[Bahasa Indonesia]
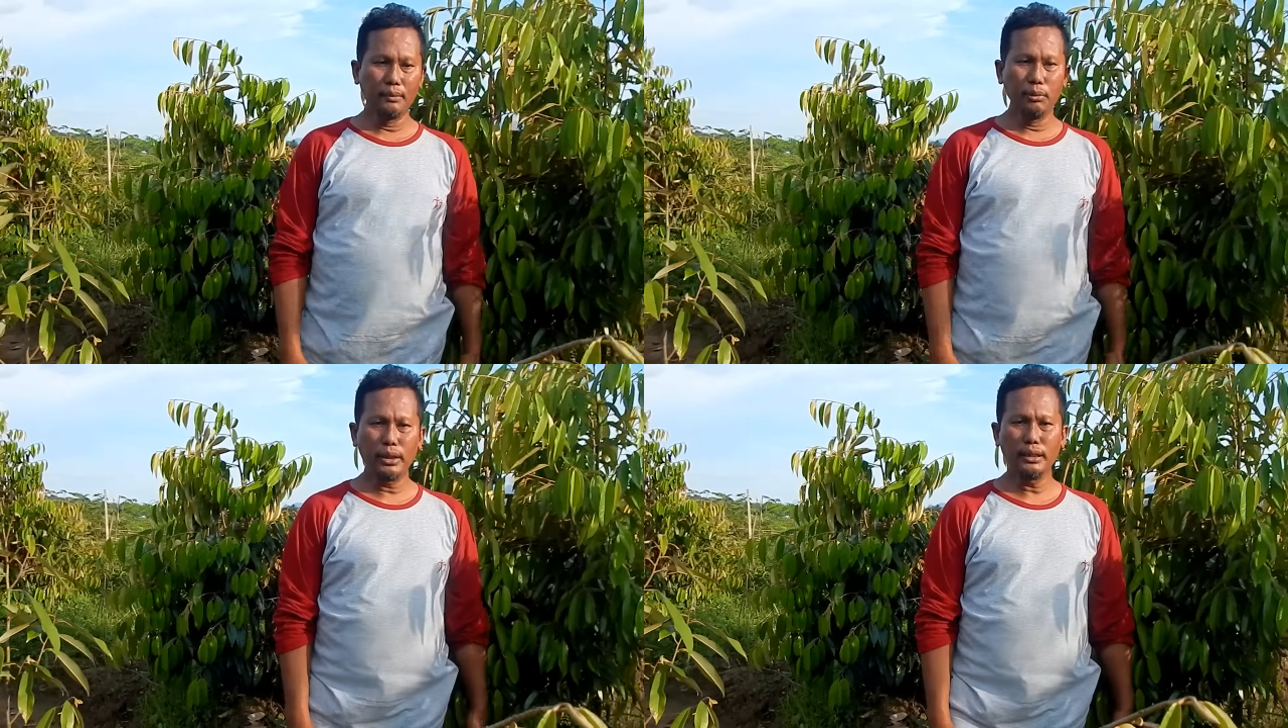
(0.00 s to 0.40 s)

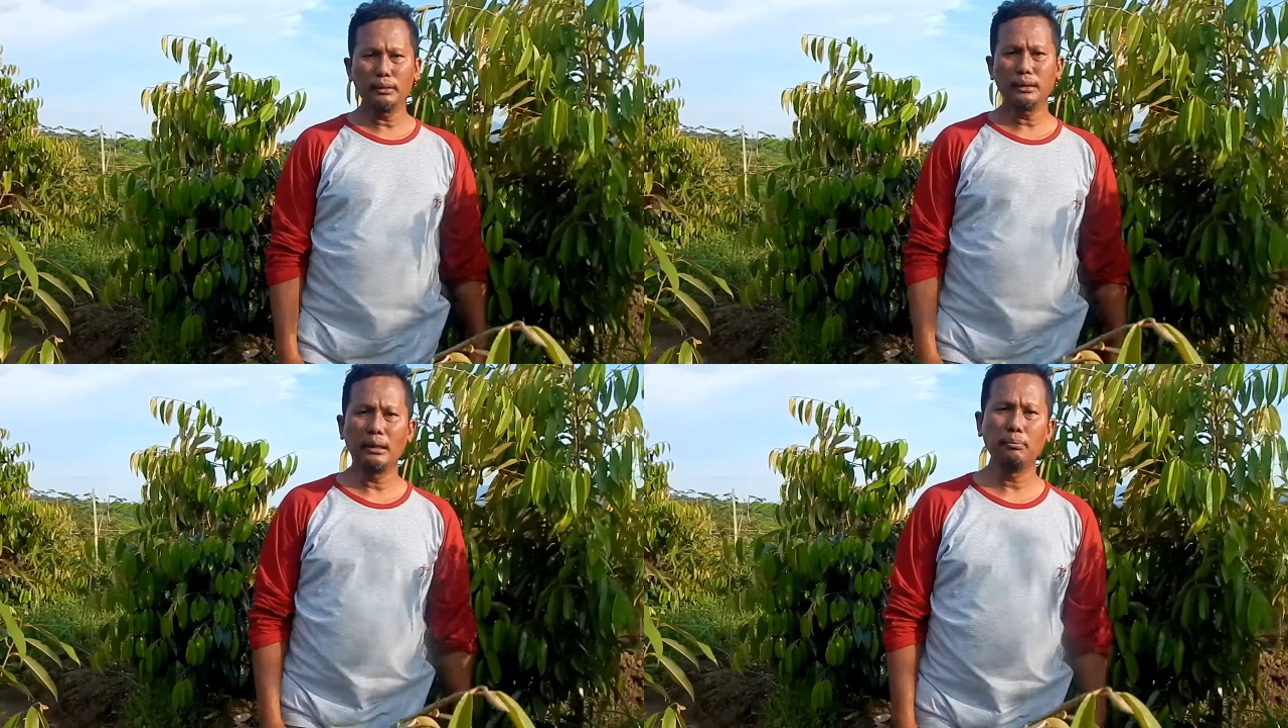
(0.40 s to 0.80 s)
mungkin
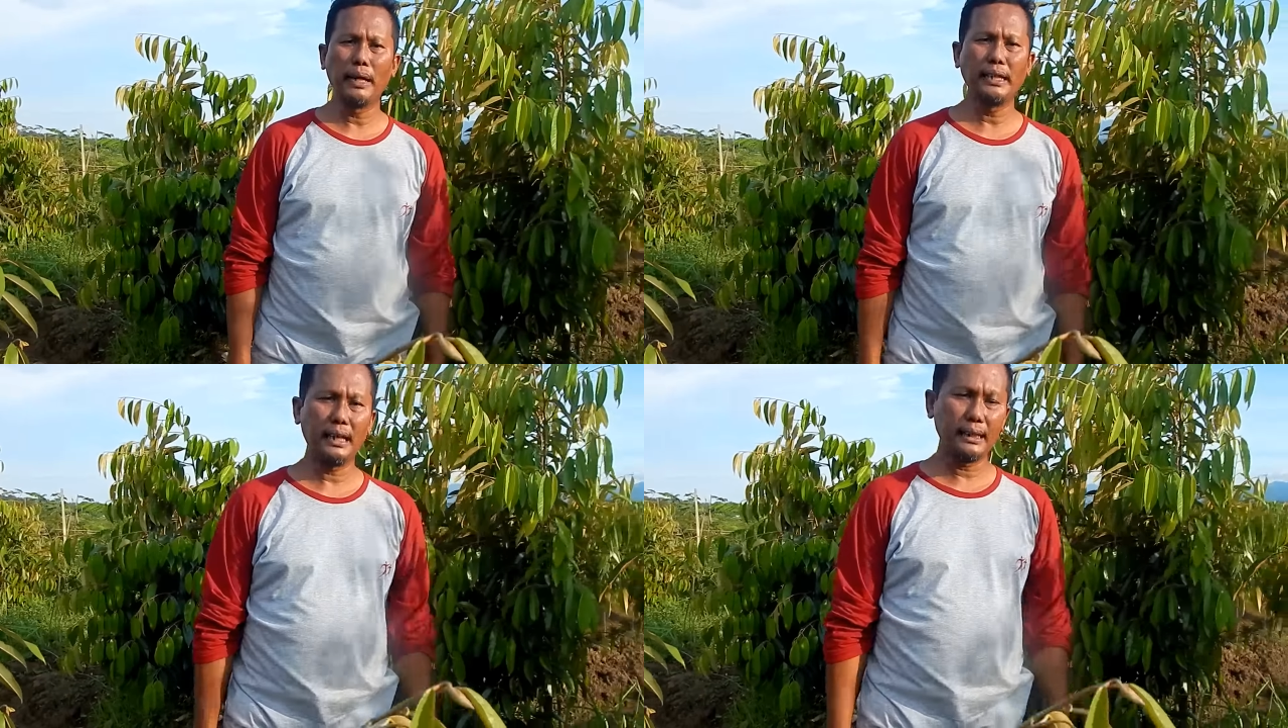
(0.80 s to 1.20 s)
dalam
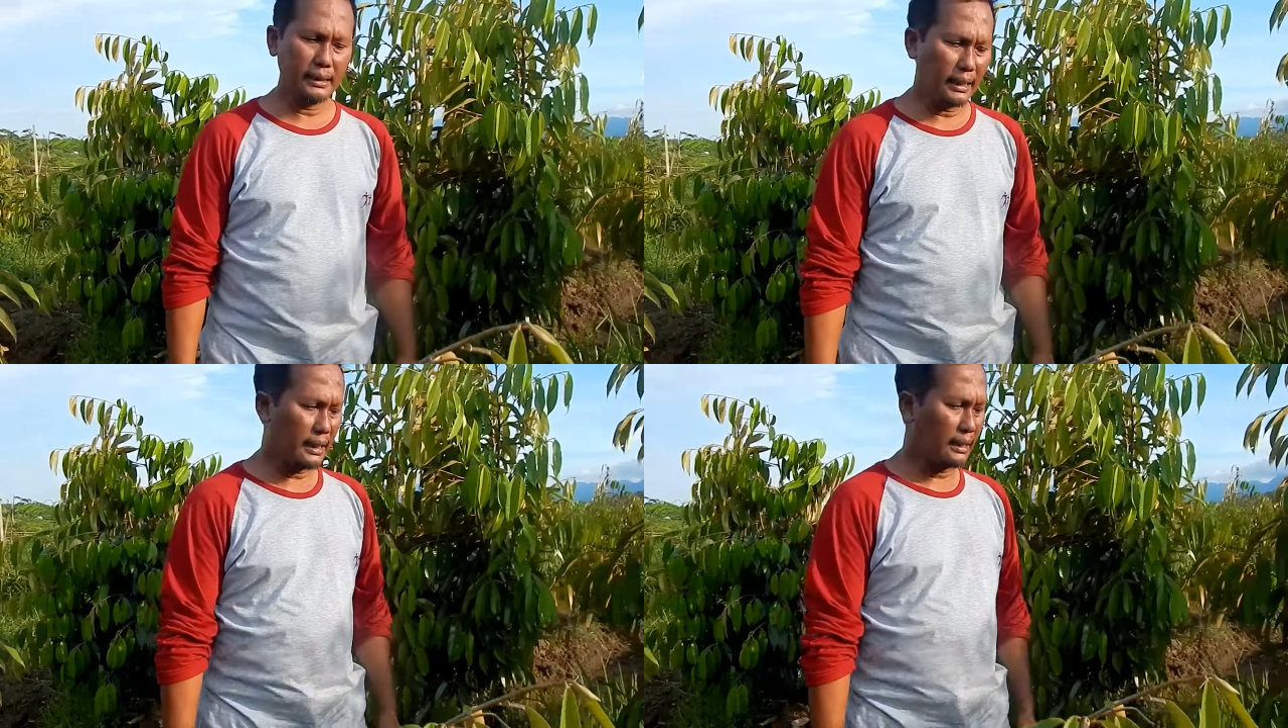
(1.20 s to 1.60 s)
bayangan
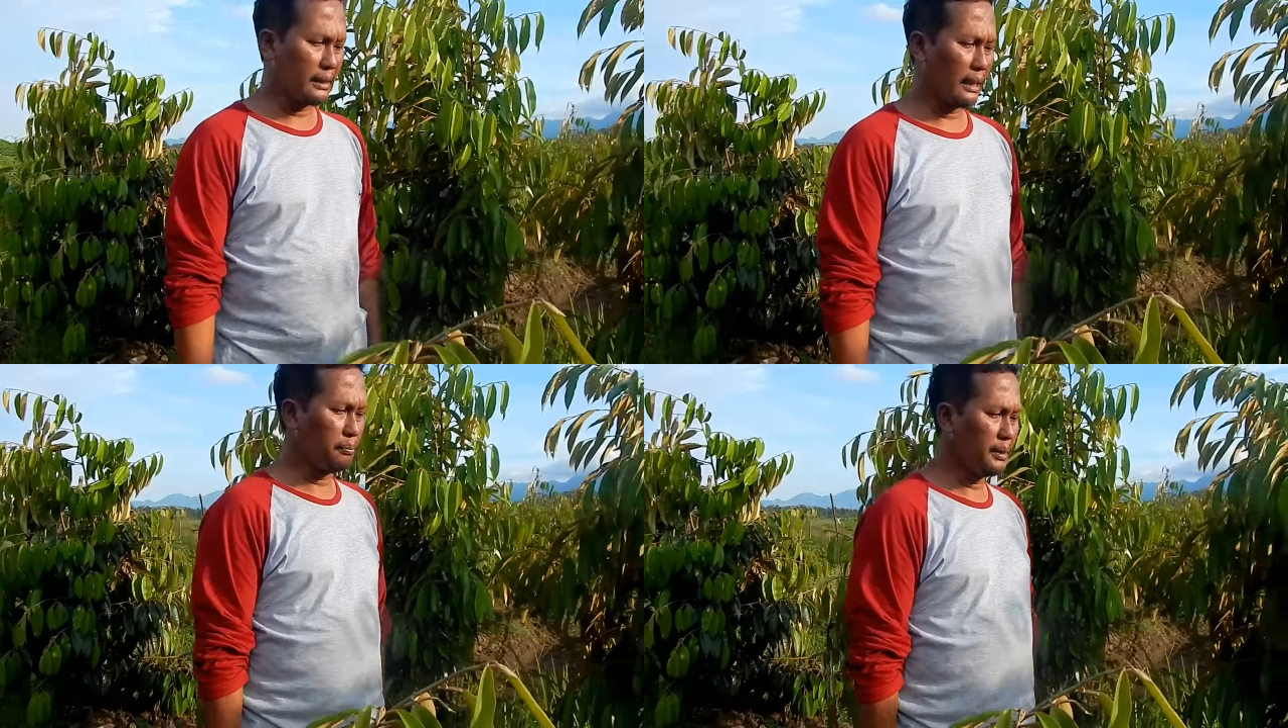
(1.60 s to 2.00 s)
anda nggak
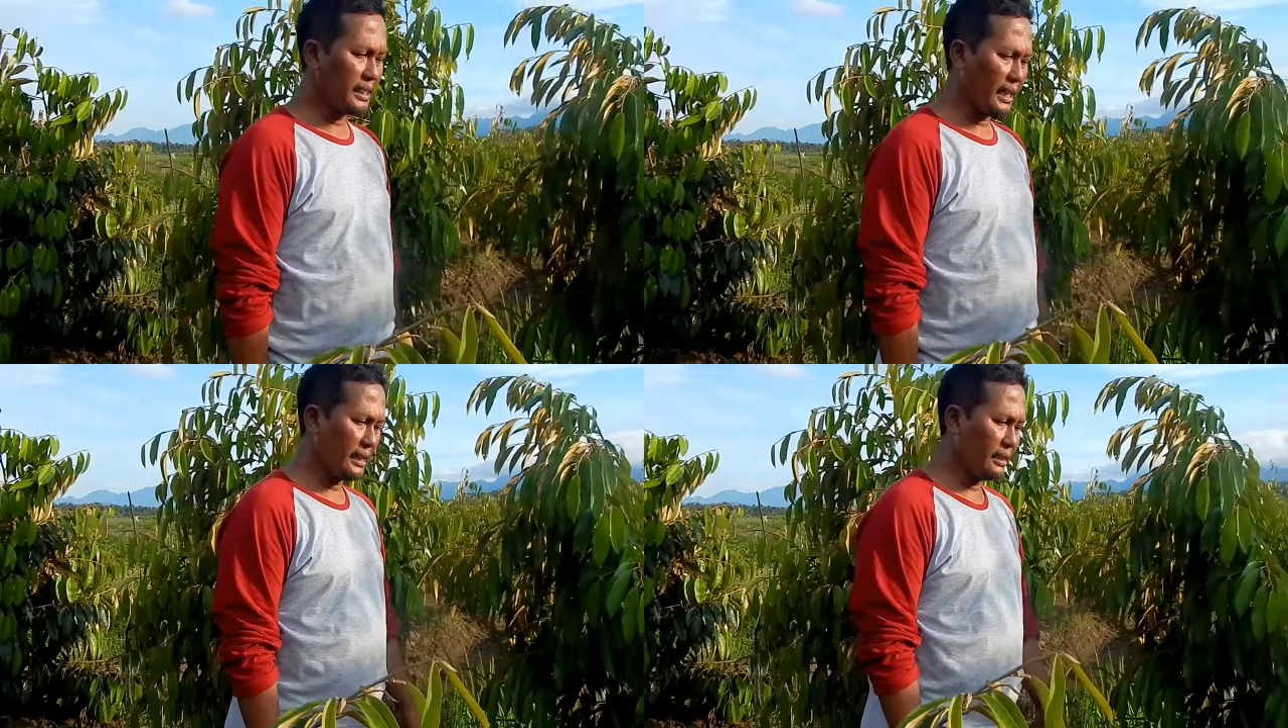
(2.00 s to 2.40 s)
nggak
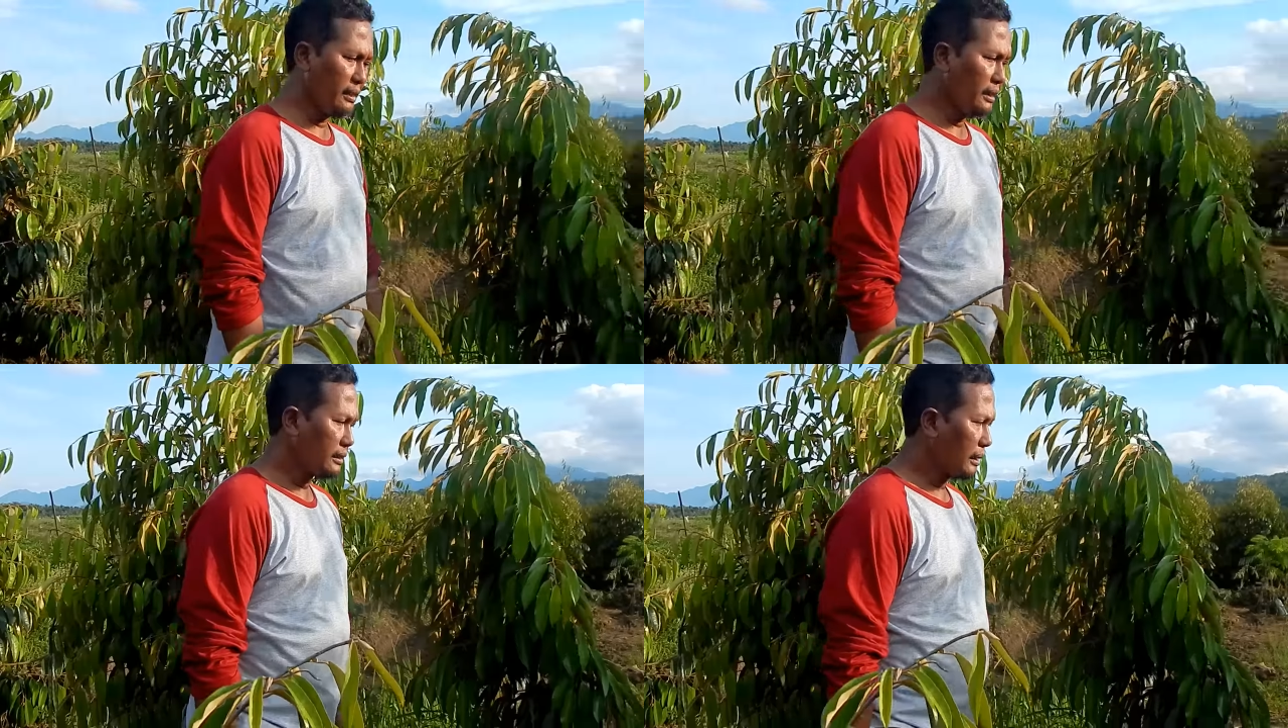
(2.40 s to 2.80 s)
bisa ya
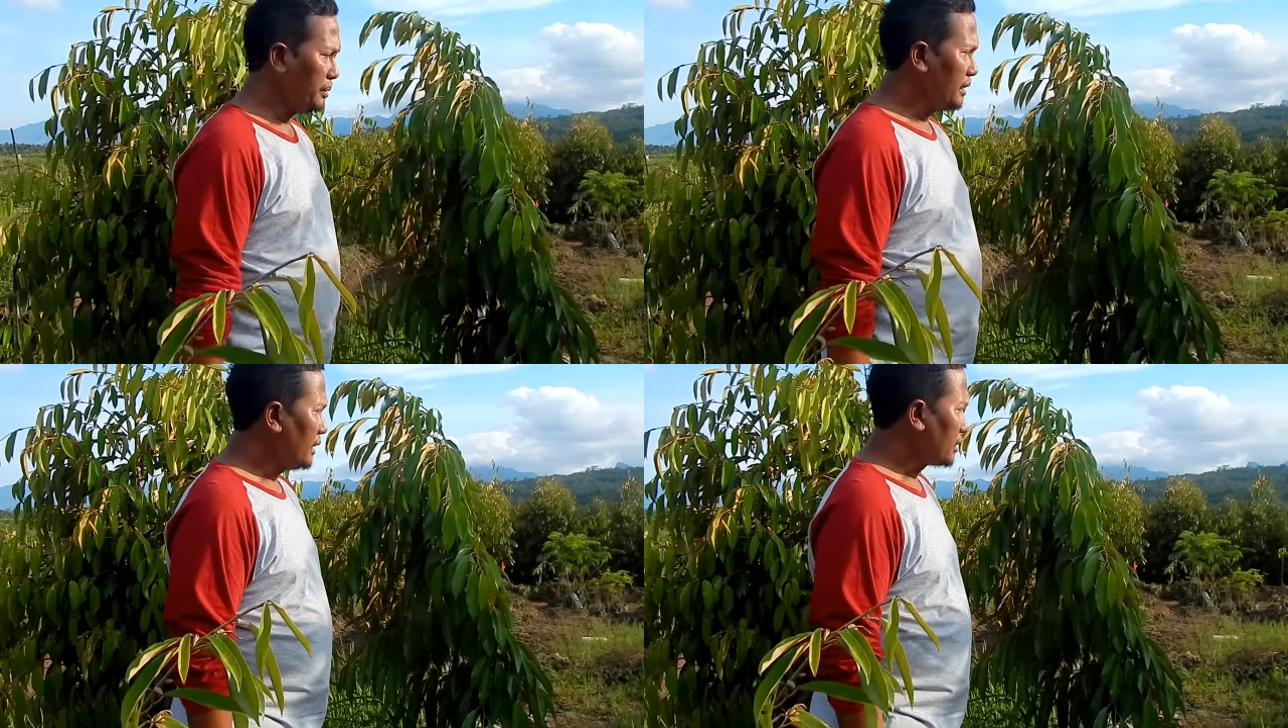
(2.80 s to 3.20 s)

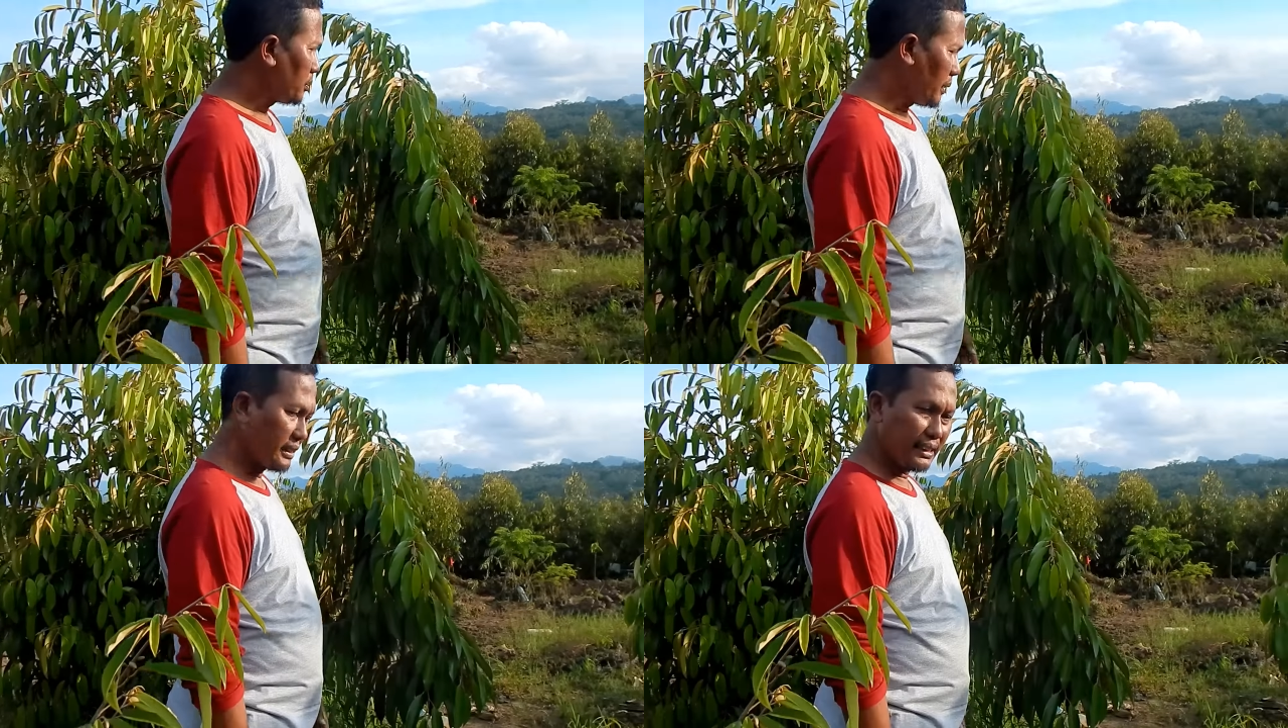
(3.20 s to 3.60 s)
tapi
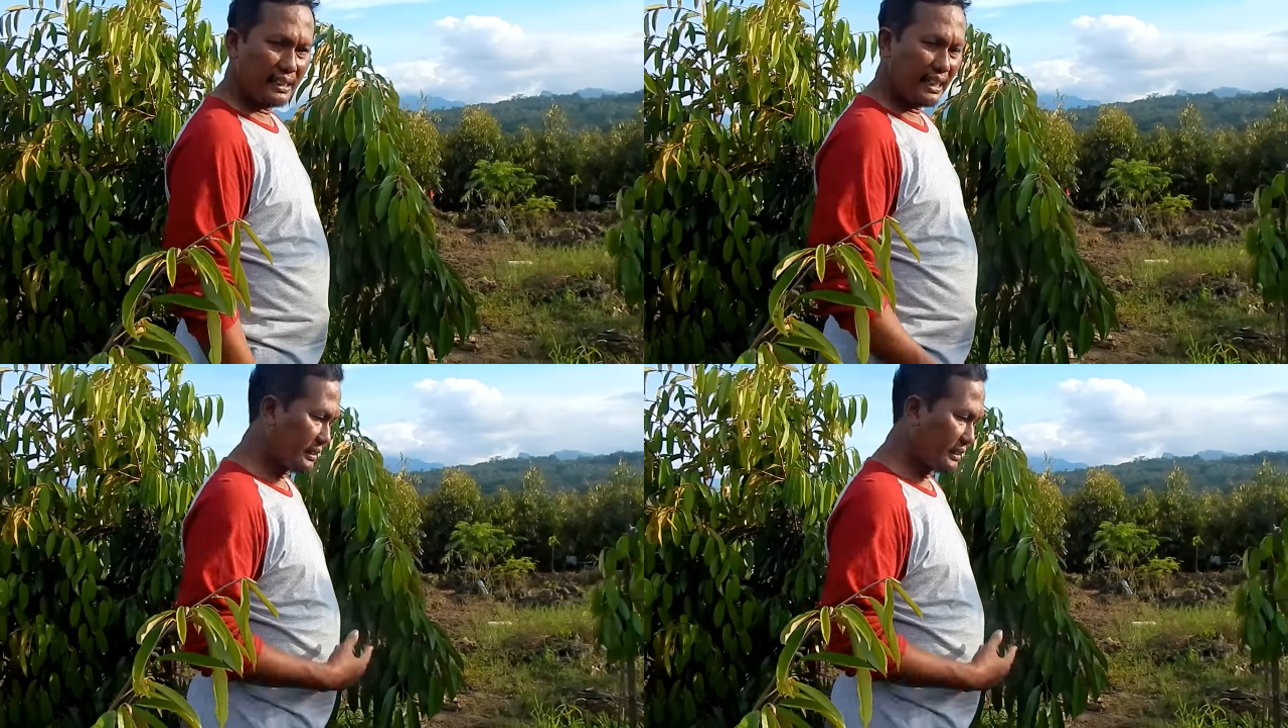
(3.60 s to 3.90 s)
coba kita lihat